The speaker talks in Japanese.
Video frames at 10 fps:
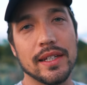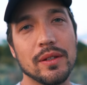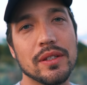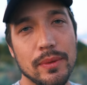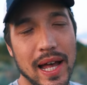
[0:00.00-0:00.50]

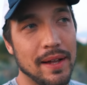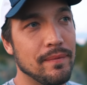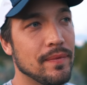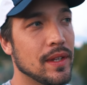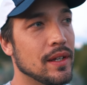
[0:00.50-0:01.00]
1つは
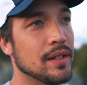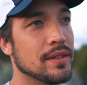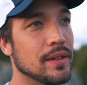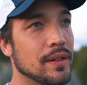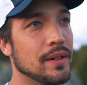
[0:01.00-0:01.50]

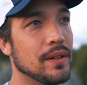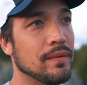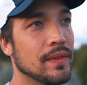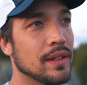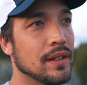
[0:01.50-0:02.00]
その
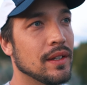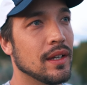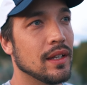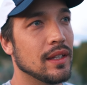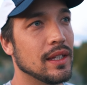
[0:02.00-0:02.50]

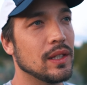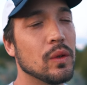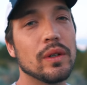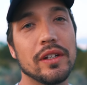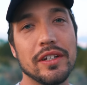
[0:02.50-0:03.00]

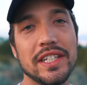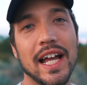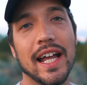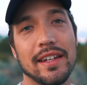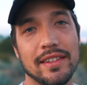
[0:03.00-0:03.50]
人を許し
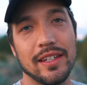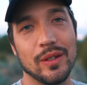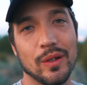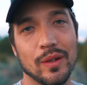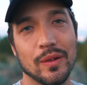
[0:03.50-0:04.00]
てあげるって
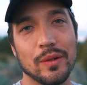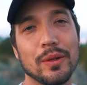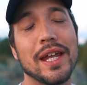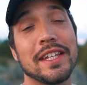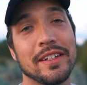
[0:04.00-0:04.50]
いうこ
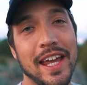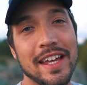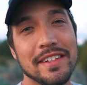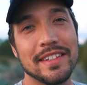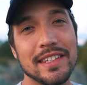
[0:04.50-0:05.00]
となんだよね。
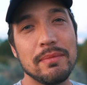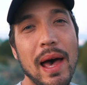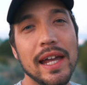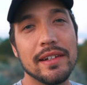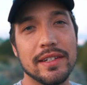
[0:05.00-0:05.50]

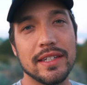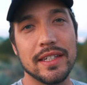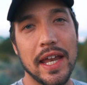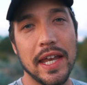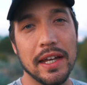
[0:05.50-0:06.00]
スマイル
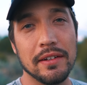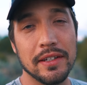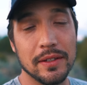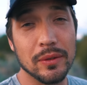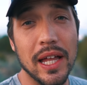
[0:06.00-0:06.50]
してる
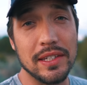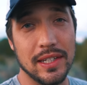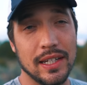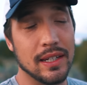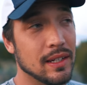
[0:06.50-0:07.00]
人た
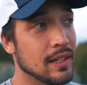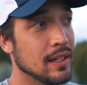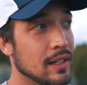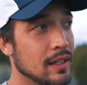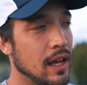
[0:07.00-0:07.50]
ち、
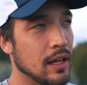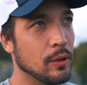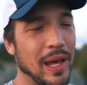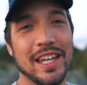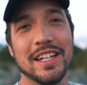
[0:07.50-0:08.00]
あ、
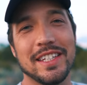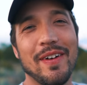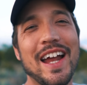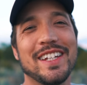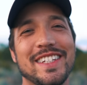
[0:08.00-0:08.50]
ごめん、
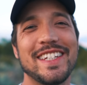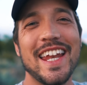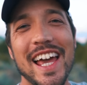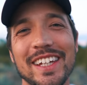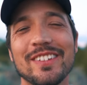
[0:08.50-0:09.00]
スマイルして
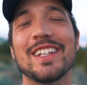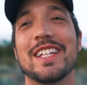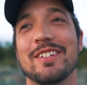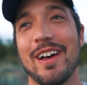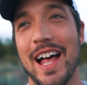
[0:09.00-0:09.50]
ない人た
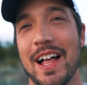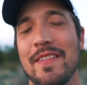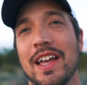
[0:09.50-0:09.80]
ちは